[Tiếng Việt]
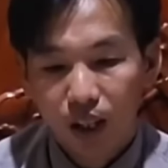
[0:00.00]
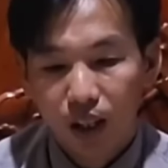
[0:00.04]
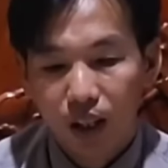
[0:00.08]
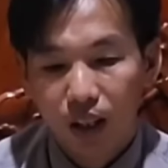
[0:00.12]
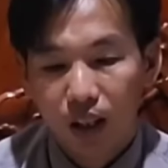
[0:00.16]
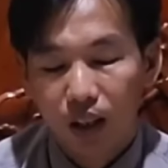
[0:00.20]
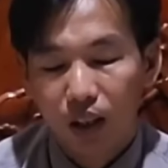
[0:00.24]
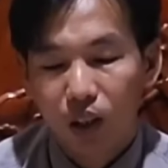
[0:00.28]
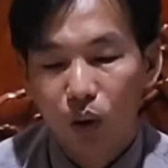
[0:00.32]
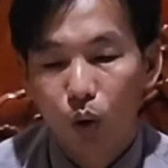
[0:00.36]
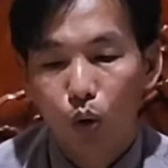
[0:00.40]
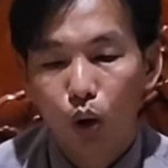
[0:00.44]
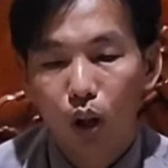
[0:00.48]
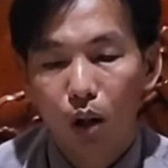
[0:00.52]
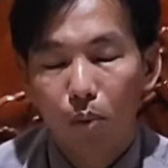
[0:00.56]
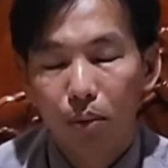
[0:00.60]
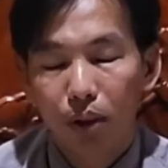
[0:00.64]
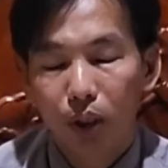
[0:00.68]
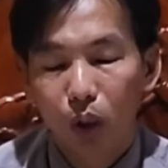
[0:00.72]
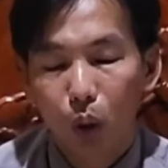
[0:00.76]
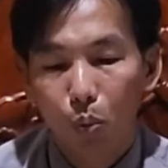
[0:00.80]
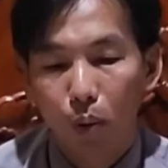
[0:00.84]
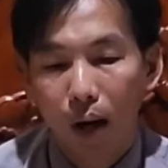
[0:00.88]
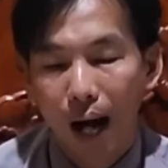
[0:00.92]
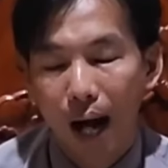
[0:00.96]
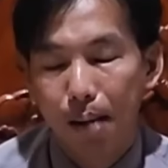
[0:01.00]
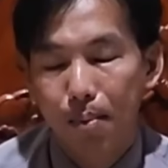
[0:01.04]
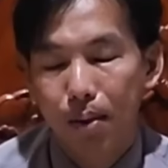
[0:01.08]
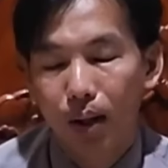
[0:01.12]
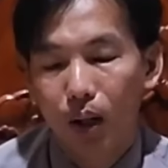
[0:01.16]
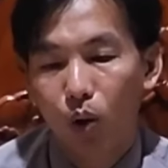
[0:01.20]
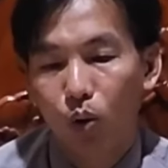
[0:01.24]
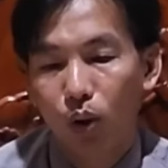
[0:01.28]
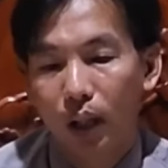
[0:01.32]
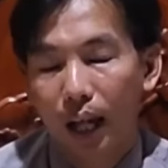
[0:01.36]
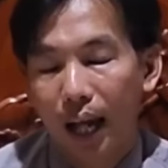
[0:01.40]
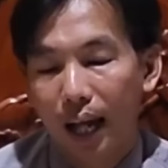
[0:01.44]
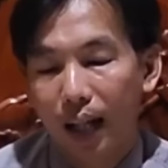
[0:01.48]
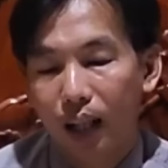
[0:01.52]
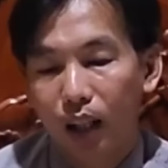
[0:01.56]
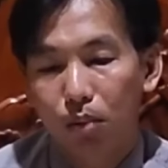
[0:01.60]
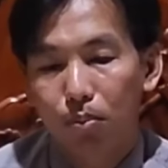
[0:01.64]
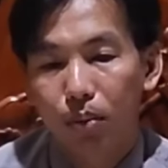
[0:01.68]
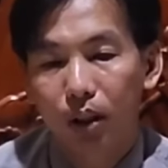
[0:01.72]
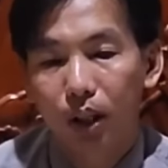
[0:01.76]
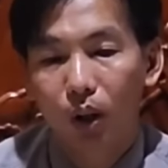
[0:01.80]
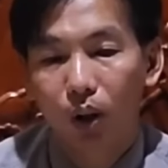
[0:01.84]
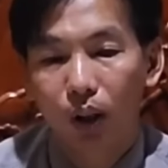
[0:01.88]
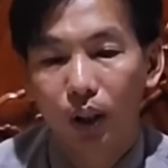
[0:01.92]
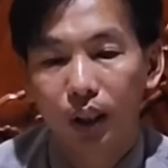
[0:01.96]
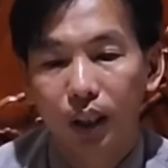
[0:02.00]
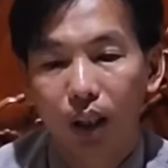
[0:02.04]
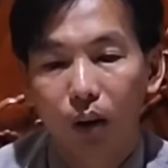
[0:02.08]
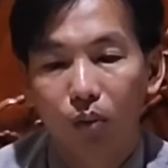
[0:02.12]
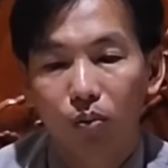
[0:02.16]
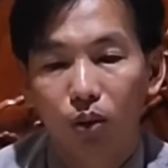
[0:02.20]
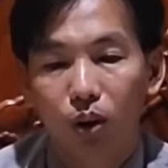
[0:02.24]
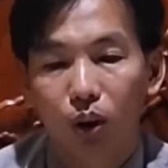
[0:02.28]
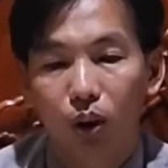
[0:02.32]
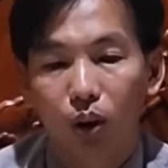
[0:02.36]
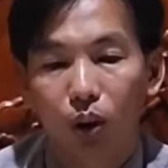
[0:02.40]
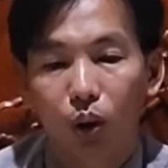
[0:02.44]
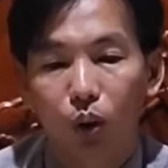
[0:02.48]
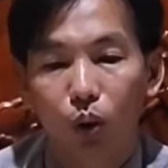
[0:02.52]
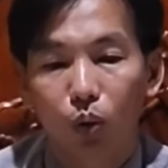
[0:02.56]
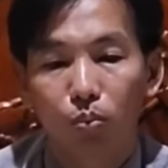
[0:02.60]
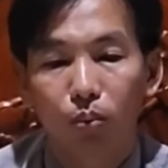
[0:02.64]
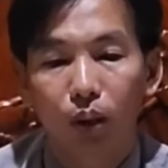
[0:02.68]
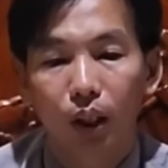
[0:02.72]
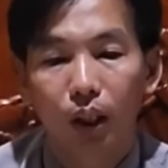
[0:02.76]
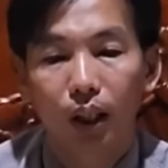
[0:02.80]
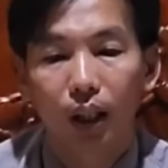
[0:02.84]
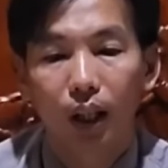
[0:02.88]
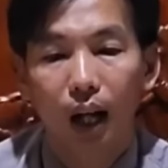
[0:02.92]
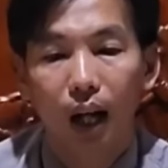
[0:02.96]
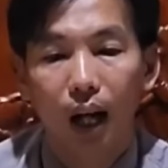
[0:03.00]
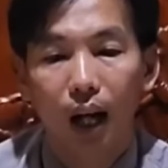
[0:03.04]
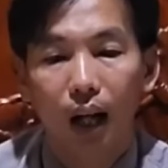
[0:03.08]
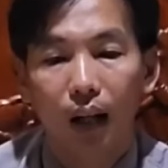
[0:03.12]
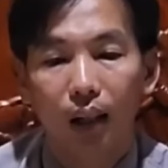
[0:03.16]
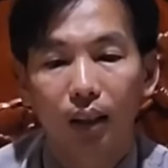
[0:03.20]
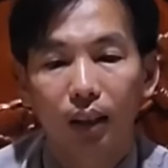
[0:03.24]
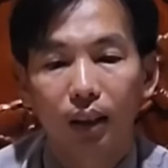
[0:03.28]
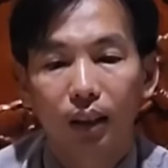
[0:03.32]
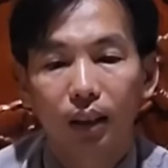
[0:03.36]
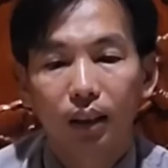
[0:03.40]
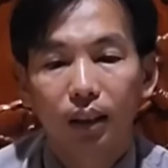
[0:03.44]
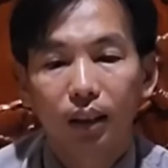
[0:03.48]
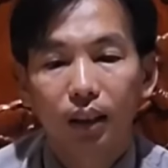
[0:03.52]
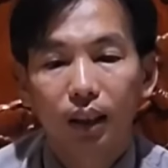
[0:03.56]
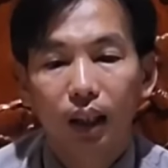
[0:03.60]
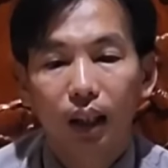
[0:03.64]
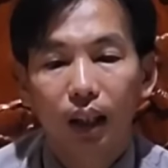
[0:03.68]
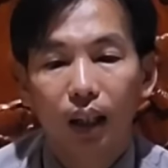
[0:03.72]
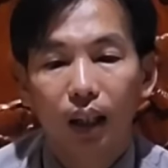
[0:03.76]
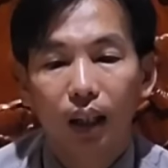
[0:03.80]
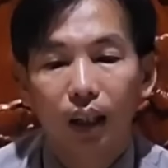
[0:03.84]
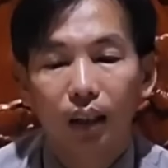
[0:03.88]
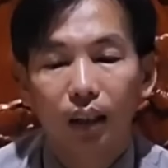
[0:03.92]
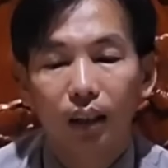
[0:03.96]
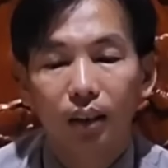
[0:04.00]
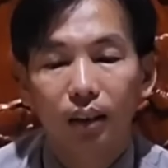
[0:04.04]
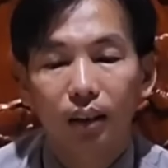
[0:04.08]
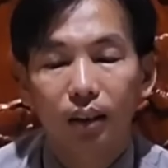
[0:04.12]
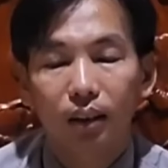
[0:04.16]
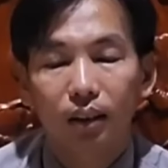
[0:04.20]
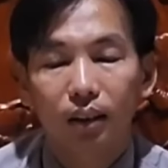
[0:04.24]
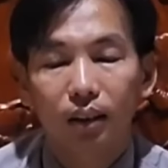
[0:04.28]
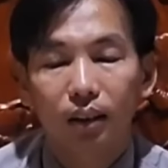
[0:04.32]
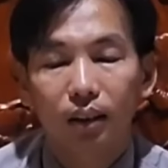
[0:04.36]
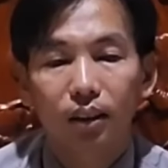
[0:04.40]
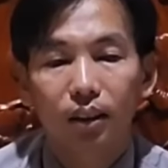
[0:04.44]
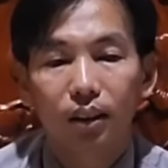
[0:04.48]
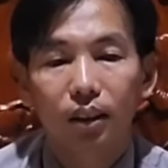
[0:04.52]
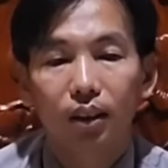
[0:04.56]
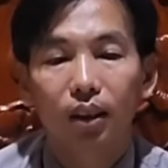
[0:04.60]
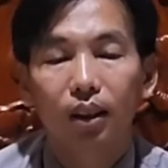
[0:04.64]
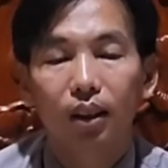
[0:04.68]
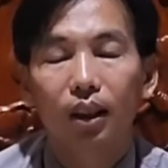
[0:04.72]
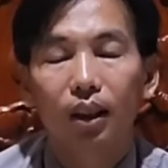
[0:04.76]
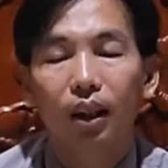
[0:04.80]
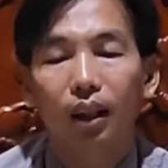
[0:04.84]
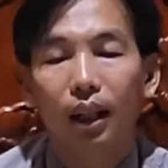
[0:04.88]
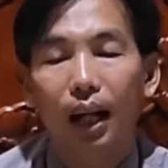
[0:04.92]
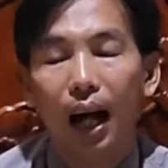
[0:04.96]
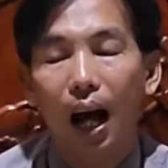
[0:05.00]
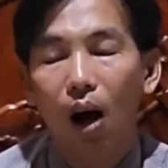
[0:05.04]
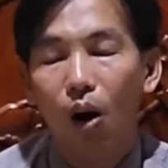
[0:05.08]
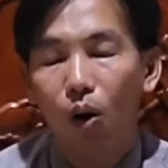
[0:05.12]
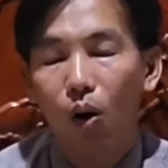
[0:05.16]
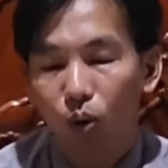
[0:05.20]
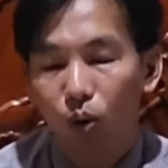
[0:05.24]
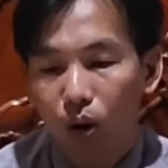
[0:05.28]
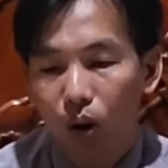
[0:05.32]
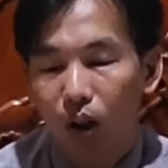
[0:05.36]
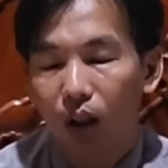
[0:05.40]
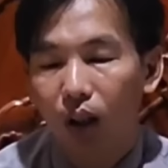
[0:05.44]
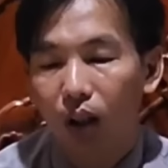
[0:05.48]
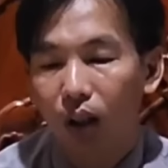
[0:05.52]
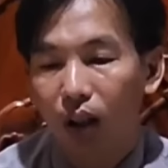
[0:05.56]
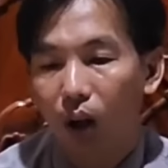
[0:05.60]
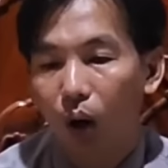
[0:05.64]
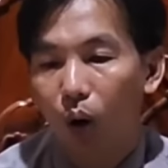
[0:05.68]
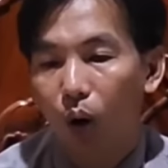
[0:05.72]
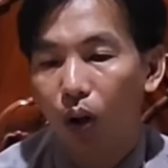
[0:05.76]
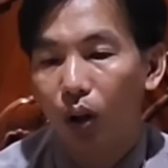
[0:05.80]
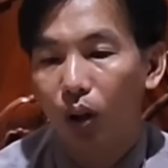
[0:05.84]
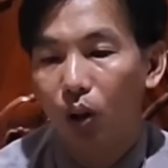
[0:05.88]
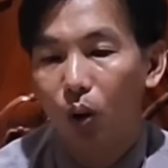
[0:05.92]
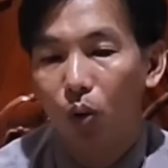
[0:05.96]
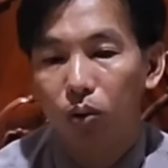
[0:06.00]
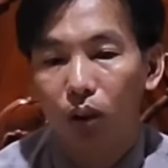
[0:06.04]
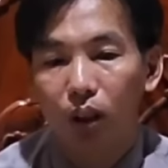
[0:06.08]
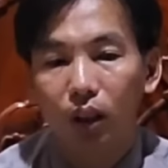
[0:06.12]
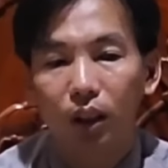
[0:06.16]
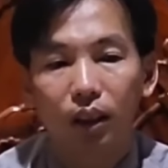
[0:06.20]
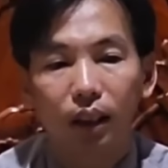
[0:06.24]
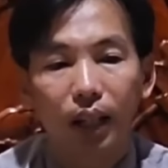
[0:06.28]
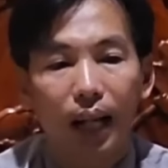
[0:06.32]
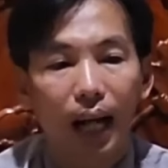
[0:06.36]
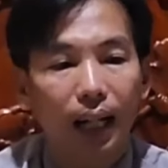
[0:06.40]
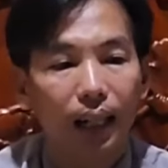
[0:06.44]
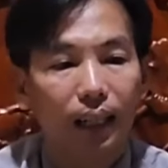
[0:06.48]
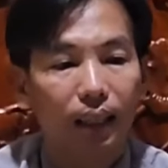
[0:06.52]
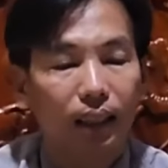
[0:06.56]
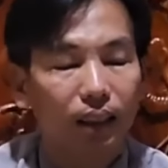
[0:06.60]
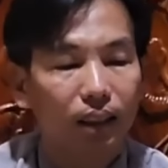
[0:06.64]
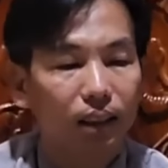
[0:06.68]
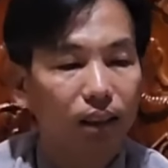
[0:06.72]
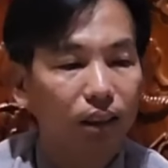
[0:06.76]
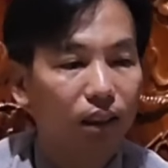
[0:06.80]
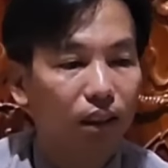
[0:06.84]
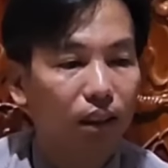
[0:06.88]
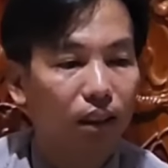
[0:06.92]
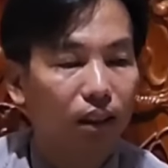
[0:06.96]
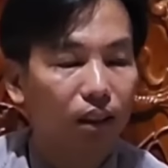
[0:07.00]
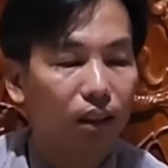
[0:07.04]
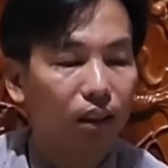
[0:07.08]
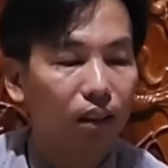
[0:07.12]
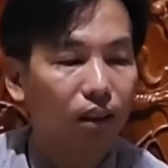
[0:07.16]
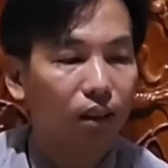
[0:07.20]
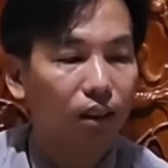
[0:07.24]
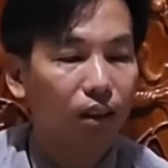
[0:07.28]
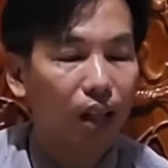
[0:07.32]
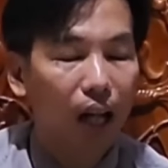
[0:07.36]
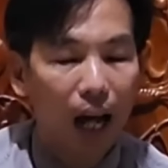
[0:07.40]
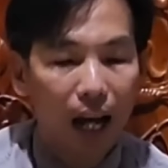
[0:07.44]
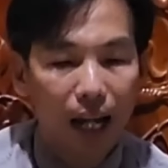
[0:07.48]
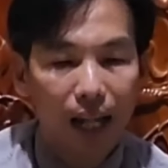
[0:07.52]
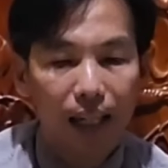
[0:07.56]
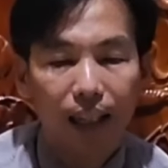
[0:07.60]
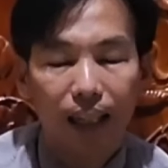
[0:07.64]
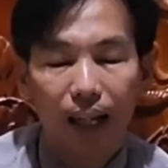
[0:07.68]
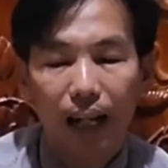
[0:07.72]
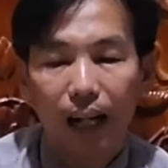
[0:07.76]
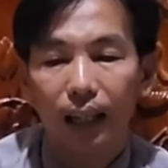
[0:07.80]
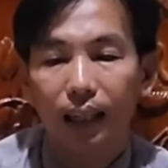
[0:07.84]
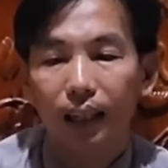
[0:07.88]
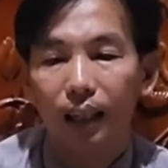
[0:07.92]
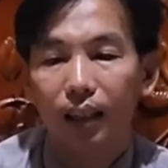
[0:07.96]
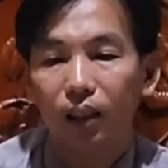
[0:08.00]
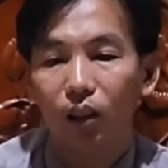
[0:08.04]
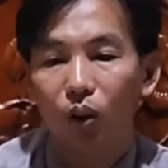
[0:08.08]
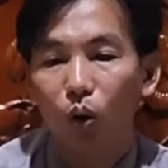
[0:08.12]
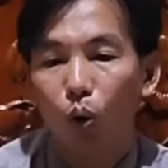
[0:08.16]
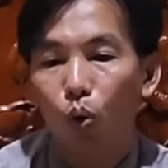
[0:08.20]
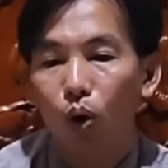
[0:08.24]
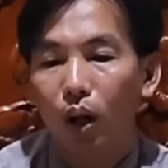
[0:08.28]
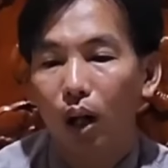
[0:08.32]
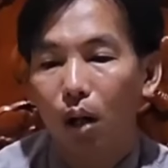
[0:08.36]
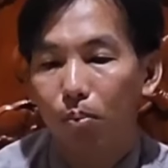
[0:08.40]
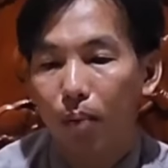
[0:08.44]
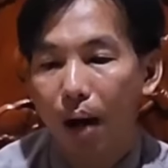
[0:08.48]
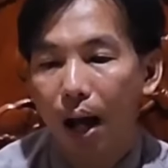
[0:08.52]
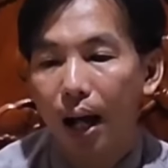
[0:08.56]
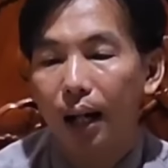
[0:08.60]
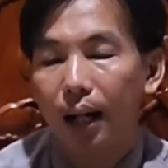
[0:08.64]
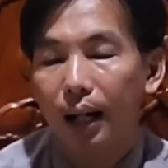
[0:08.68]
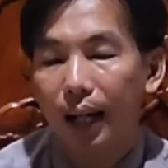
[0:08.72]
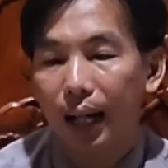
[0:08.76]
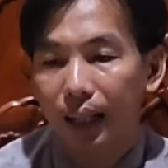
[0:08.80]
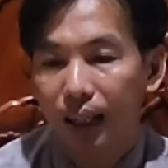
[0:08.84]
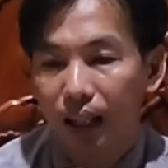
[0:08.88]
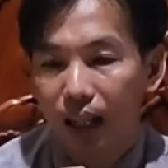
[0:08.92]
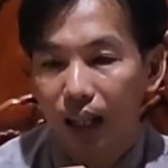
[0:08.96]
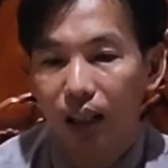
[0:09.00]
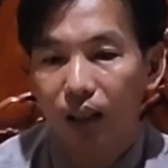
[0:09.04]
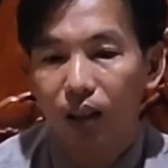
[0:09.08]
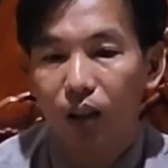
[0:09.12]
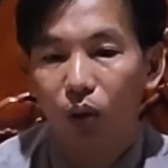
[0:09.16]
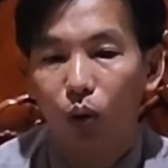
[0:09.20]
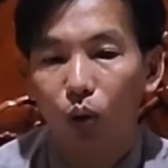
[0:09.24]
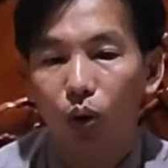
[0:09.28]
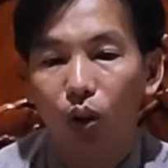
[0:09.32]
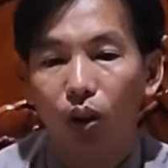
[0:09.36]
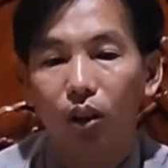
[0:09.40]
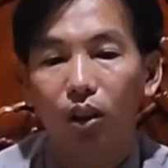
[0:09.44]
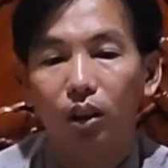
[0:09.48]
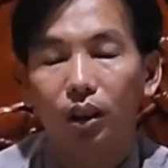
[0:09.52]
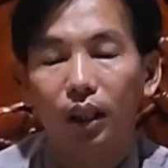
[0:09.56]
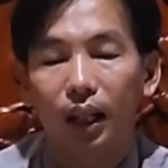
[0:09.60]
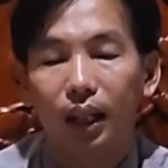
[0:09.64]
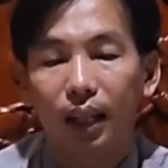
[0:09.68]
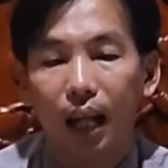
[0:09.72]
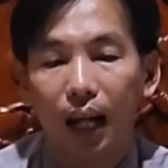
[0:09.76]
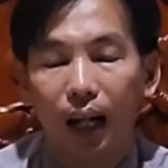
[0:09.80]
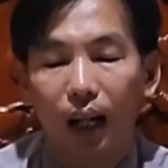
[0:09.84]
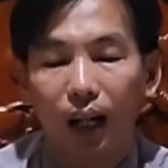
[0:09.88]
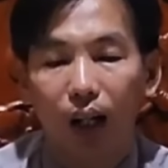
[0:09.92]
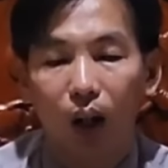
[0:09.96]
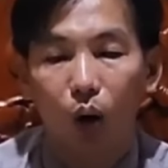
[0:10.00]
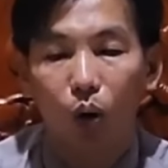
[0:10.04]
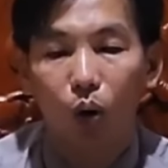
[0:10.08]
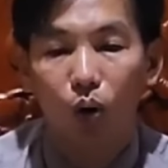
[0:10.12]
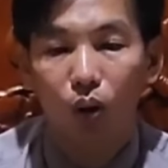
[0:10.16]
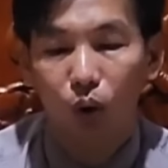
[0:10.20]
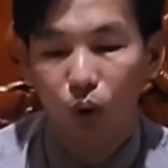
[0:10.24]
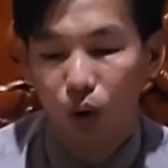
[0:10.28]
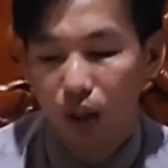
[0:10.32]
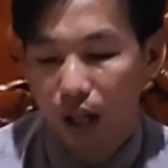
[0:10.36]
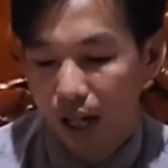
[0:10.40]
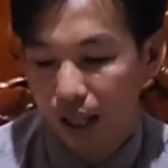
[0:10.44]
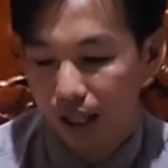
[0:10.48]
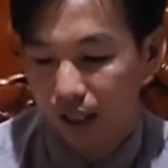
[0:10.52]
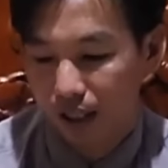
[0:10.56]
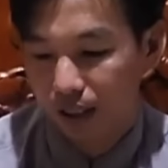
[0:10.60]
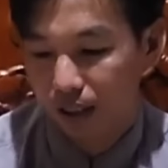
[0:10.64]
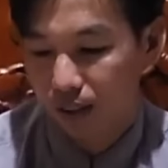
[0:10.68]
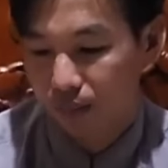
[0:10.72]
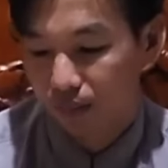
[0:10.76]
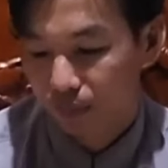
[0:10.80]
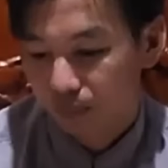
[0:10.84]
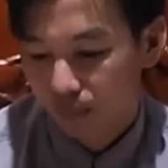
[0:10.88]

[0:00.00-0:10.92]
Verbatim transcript: à, chú đó mới dùng hai ba câu giảng đó mới nói xong rồi chú mới là à, xin à, cáo à, lỗi cùng với các à, đệ các, chú các bác ở đây hết tôi sẽ nhận cái lỗi của tôi ở đây